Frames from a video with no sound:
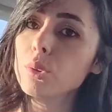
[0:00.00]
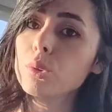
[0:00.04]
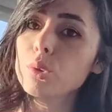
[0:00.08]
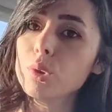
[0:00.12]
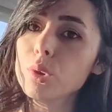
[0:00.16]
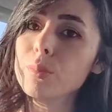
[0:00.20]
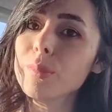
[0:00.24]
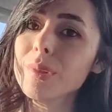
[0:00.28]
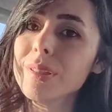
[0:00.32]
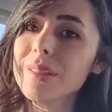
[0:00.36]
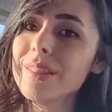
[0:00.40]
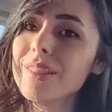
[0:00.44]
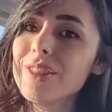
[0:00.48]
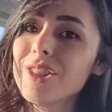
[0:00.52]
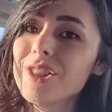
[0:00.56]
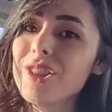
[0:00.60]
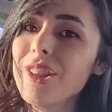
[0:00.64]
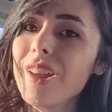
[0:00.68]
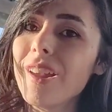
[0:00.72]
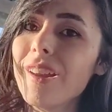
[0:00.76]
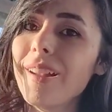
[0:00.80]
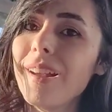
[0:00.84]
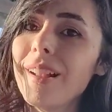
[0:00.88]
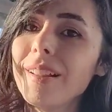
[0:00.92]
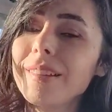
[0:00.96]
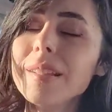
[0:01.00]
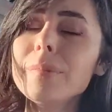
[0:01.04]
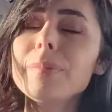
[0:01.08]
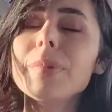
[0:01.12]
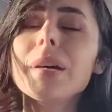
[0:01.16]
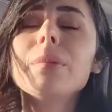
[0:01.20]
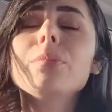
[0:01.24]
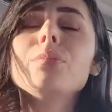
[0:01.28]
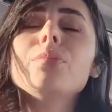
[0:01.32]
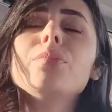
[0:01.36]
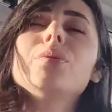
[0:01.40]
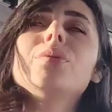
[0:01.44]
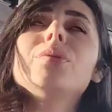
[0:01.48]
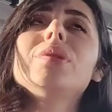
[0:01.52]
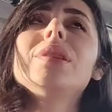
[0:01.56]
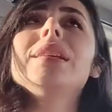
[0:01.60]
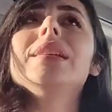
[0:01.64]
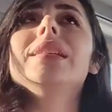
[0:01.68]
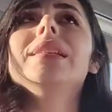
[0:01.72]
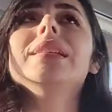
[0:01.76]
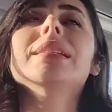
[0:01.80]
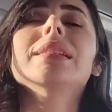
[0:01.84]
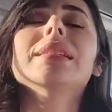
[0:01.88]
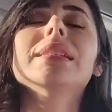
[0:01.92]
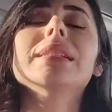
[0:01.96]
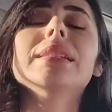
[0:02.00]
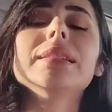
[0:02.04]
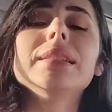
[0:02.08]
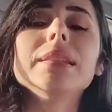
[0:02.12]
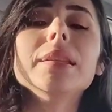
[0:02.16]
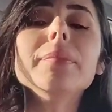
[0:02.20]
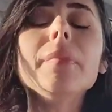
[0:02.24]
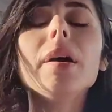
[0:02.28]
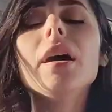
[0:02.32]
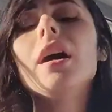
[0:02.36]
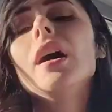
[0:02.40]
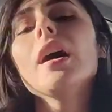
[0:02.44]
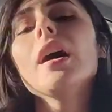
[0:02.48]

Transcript: oturması için herhalde. Ben böyle irkindim.